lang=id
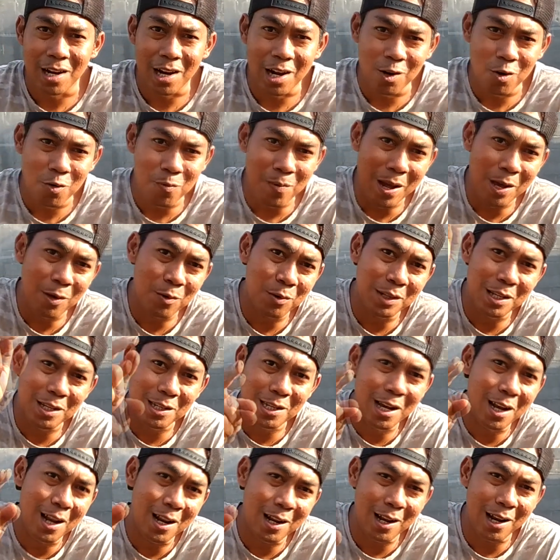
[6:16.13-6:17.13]
Jangan lupa
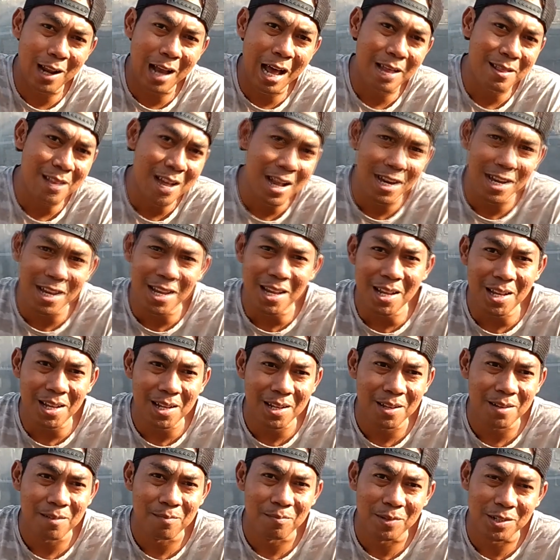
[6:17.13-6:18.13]
ikuti channel
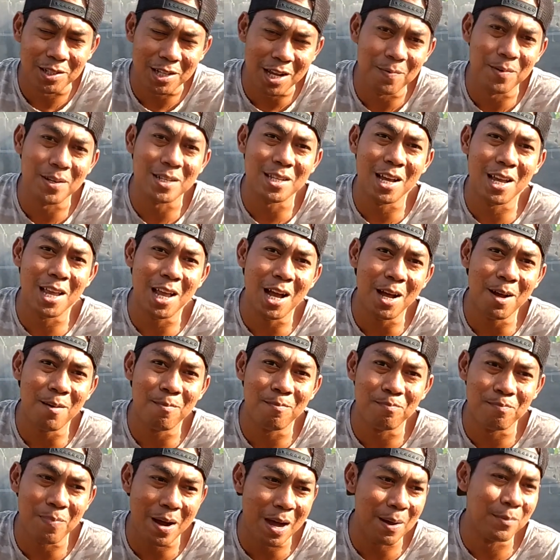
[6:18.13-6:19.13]
Atani bersama
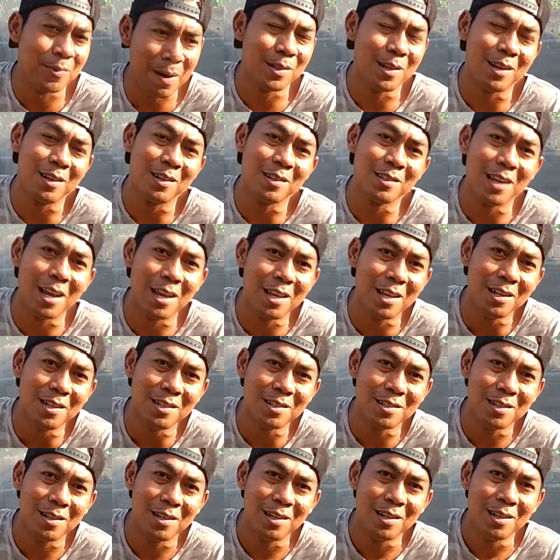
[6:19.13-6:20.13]
saya Pak Buta Agri
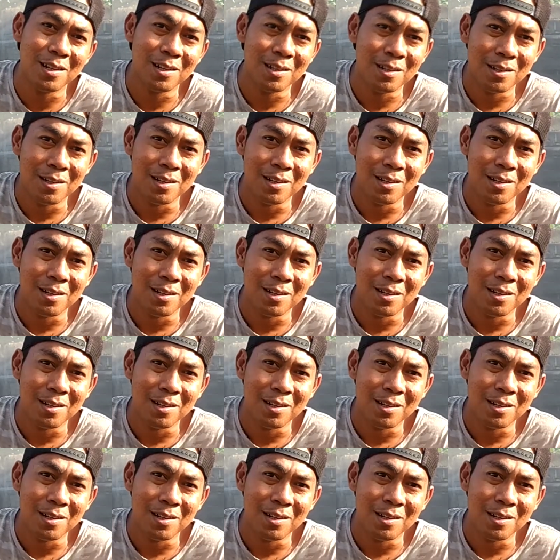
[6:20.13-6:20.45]
Science.